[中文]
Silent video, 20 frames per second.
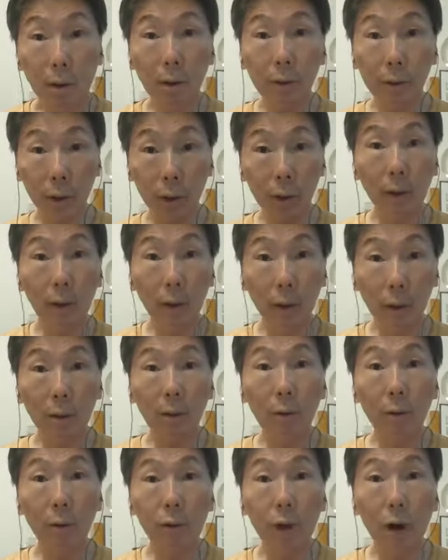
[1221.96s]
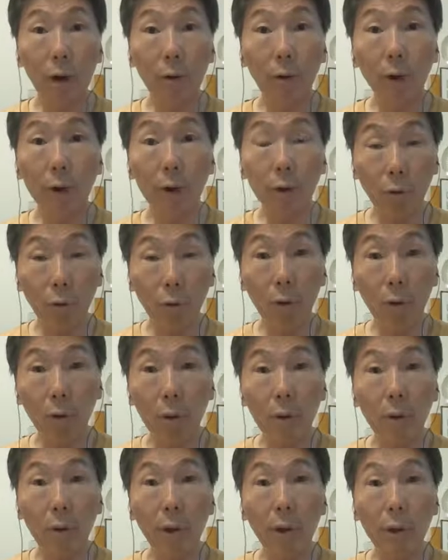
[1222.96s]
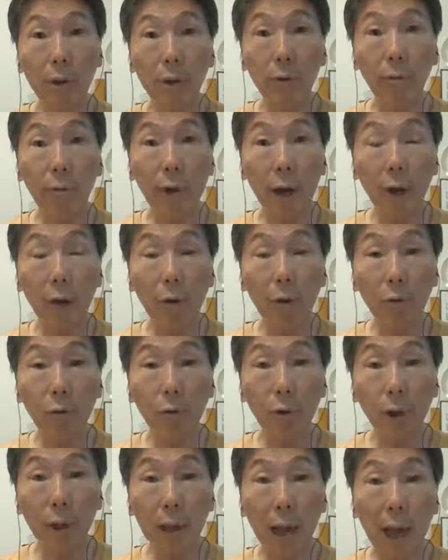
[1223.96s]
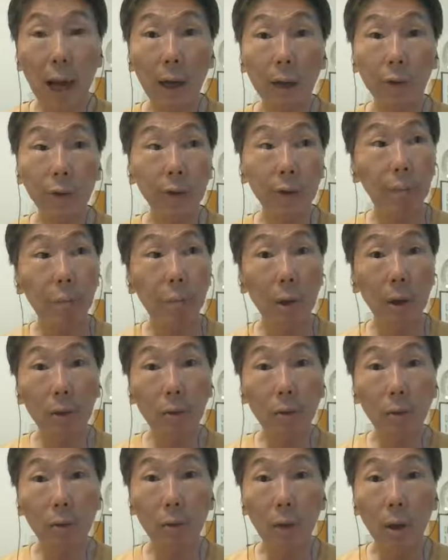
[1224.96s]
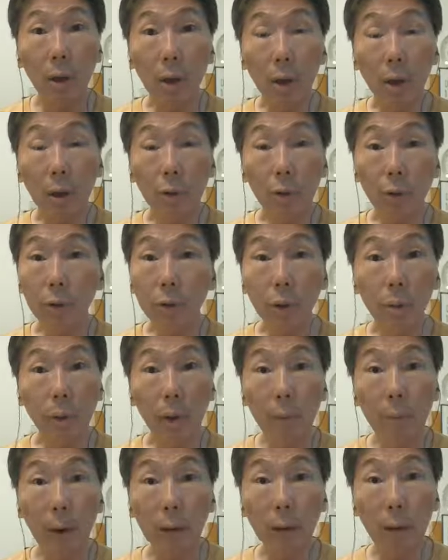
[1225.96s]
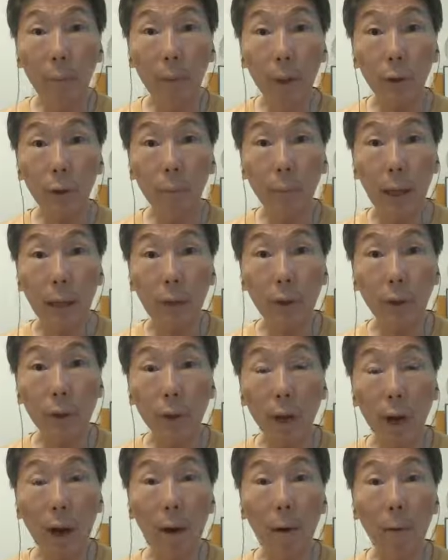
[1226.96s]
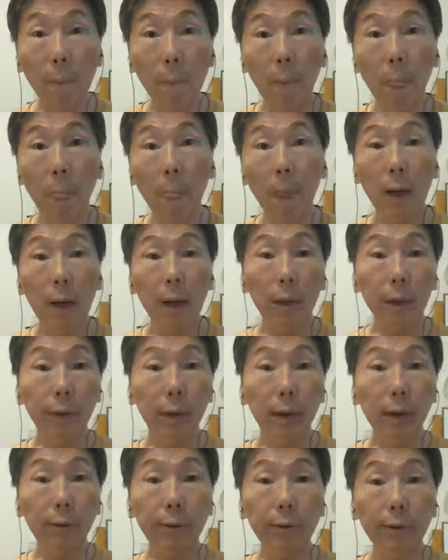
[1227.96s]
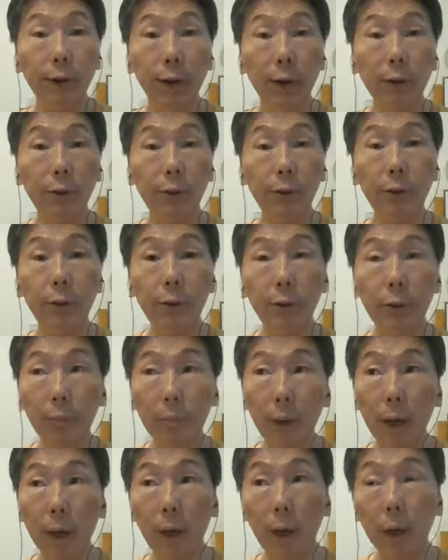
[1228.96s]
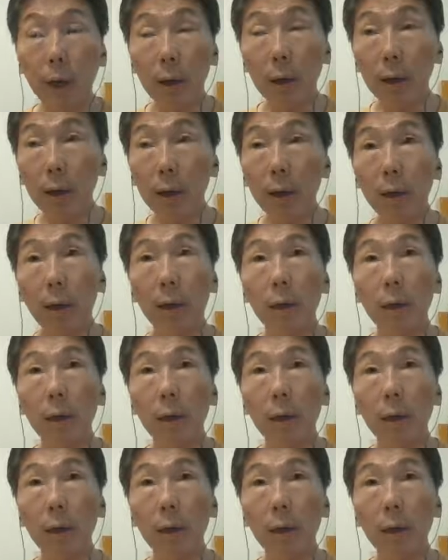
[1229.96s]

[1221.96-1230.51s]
哦，整个消音说这个是犯了空军的大忌，不能去军事迷拍照，不要去拍七号。但是这一次是被